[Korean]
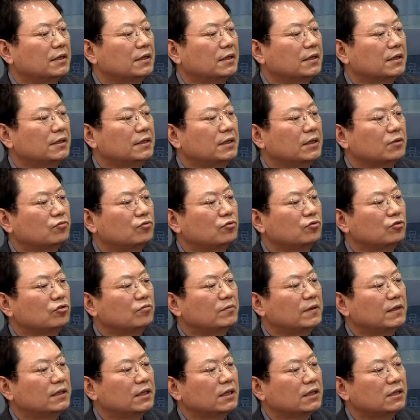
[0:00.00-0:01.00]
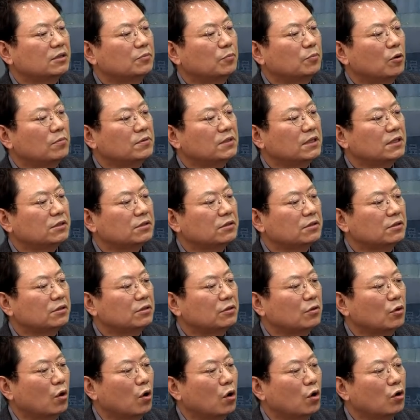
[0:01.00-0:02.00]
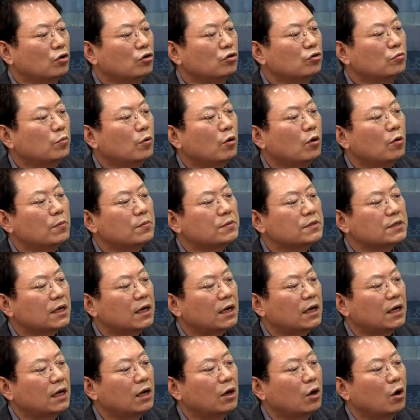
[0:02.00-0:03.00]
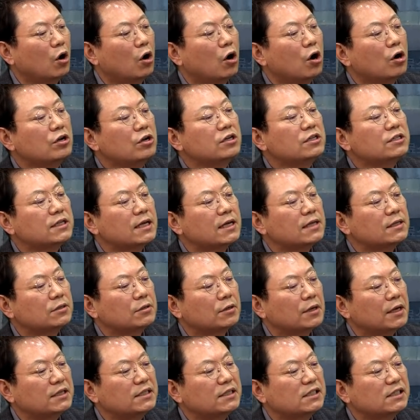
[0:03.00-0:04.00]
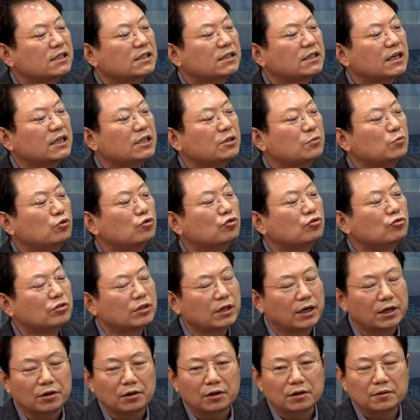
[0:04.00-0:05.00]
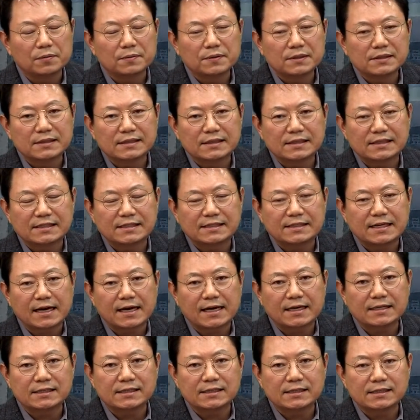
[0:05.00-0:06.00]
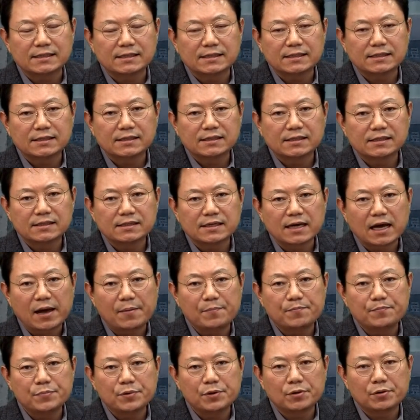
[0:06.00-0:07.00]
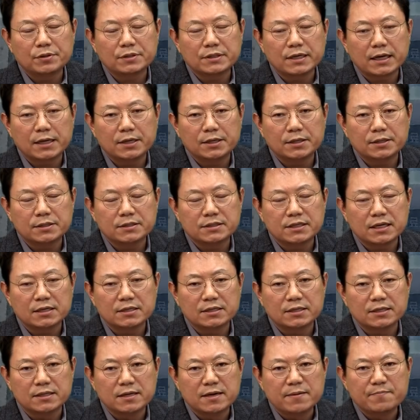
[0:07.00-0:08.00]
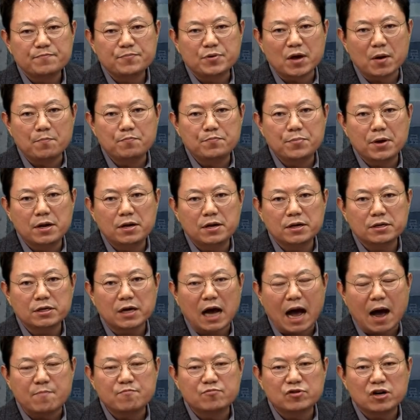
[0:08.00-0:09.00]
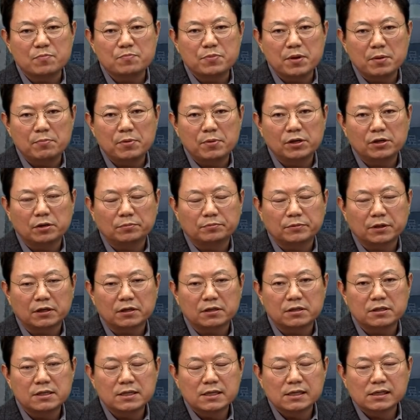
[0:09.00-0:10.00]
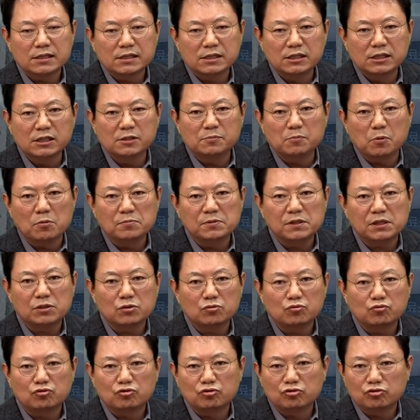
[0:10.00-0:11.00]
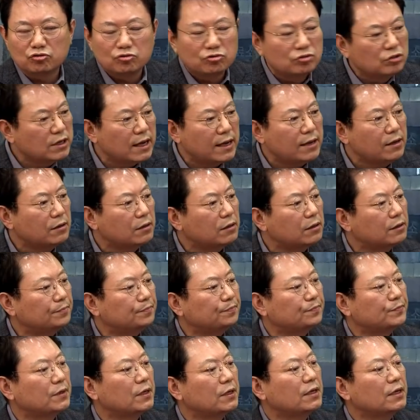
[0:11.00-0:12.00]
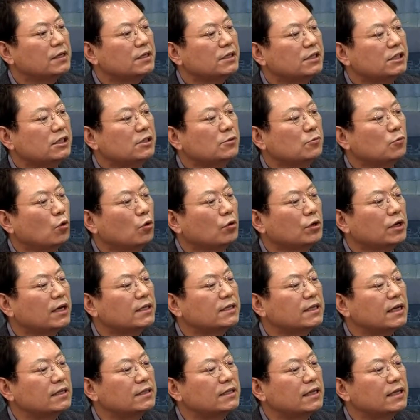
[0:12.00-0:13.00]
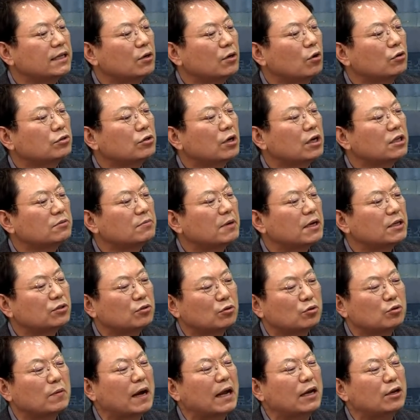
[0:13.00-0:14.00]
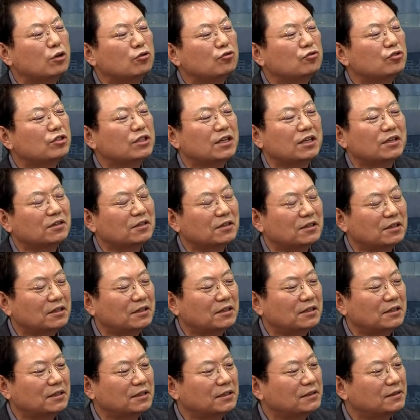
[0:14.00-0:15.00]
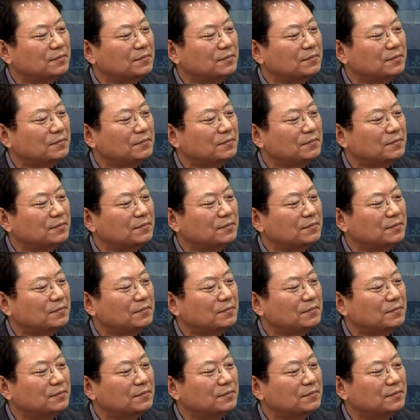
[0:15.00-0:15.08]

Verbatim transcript: 근데 궁금한데 그 보험사 직원은 어느 보험사, 어느 센터의 직급과 이름 누군가요? 그 싸가지. 한 변호사의 영상은 변별력이 아무런 변별력이 없다라는 그 보험사지구 누군가요? 이름 공개하지 않을 테니 걱정하지 마시고 좀 알려주세요.